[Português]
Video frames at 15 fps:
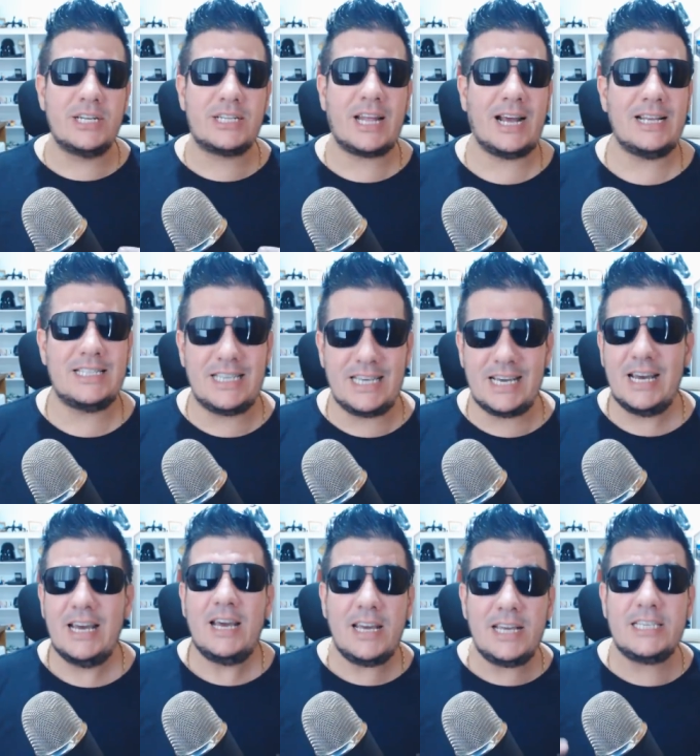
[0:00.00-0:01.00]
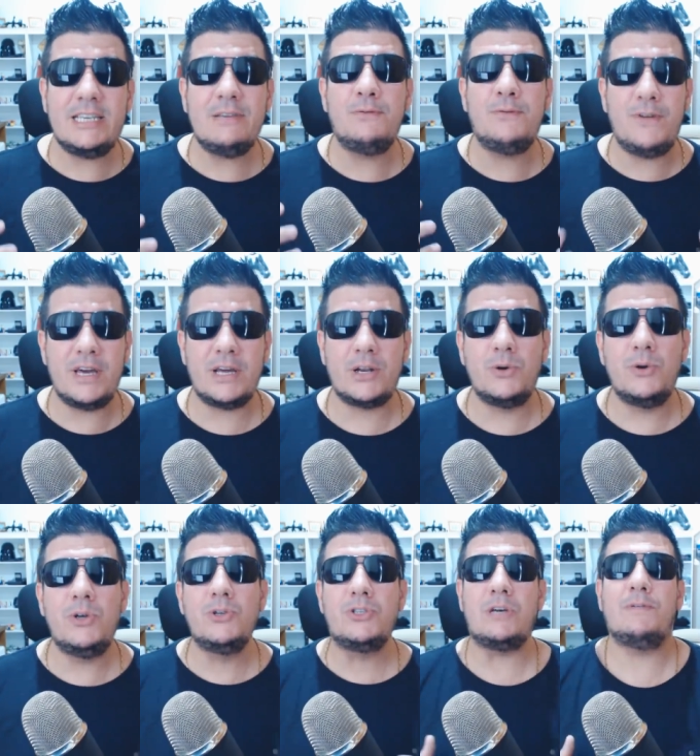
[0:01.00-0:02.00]
de trazer esse Venom
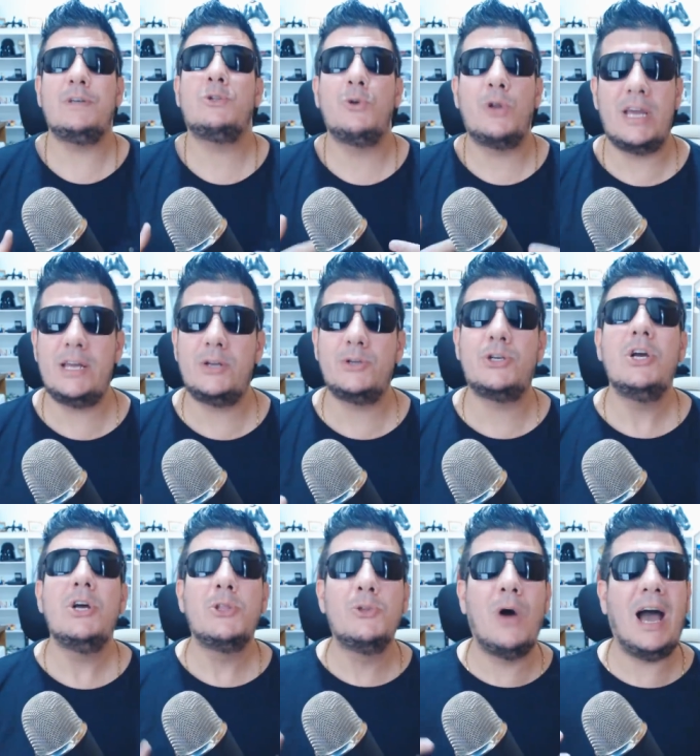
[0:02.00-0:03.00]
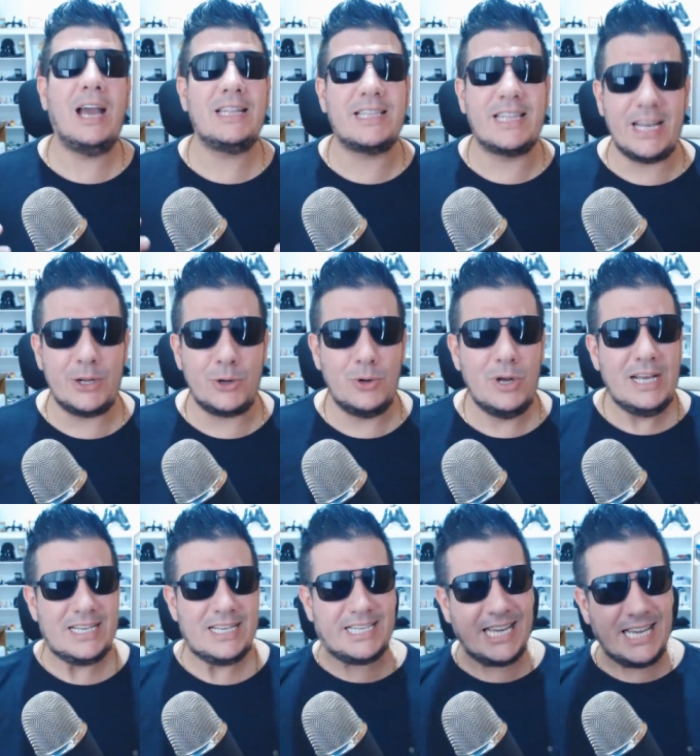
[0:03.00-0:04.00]
e os Aventureiros no Hightail.
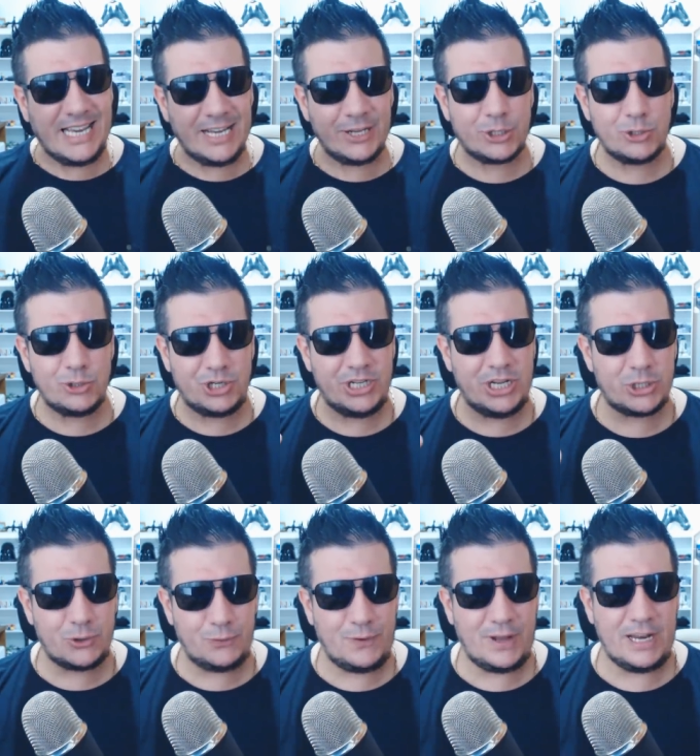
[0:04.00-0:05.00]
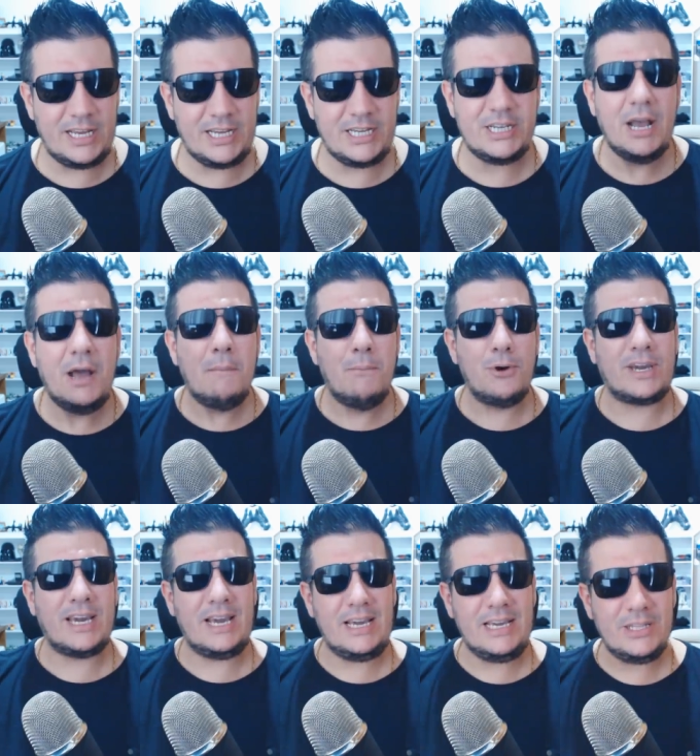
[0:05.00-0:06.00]
Se isso te deixou feliz,
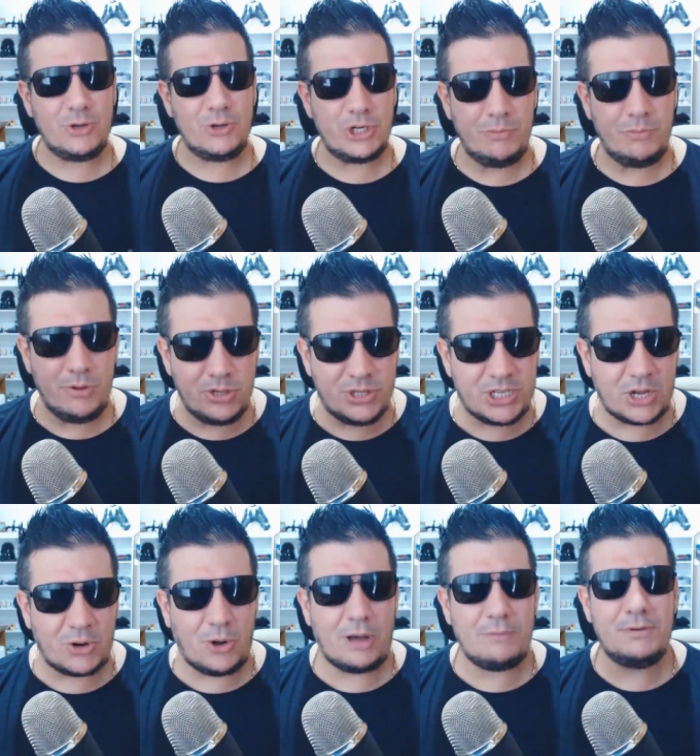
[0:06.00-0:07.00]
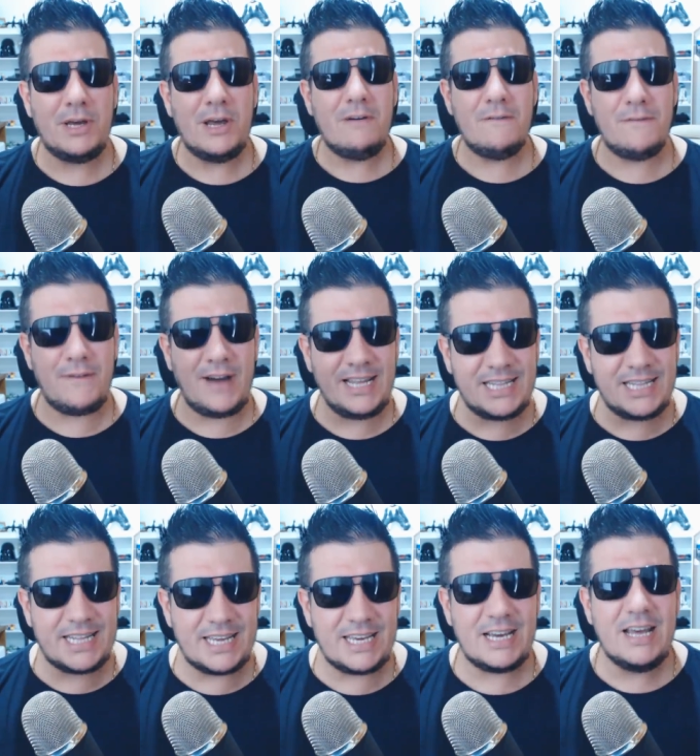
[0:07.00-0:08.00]
porque em 2019 vai
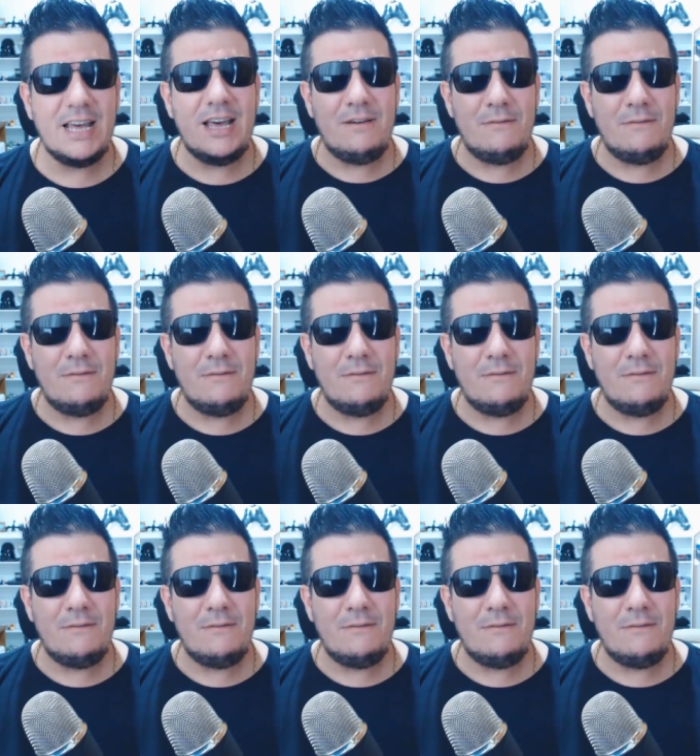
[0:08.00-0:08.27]
ter